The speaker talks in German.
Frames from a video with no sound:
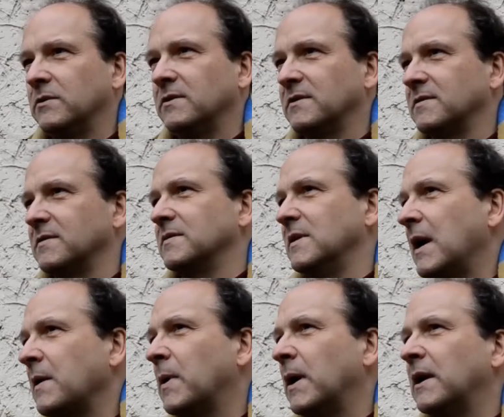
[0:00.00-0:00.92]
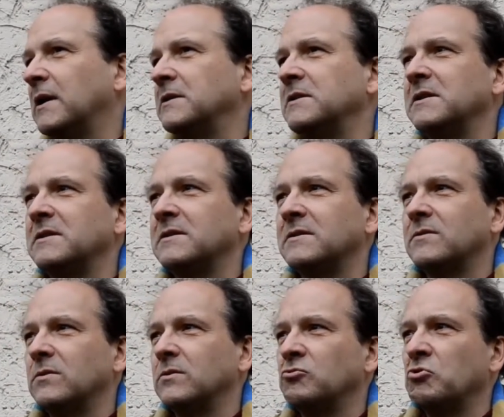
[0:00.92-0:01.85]
dass es Nachbarland ist
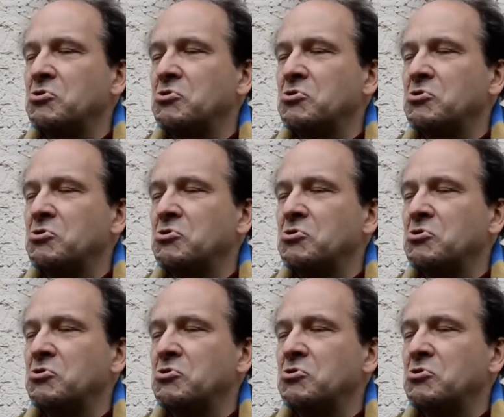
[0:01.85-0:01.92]
und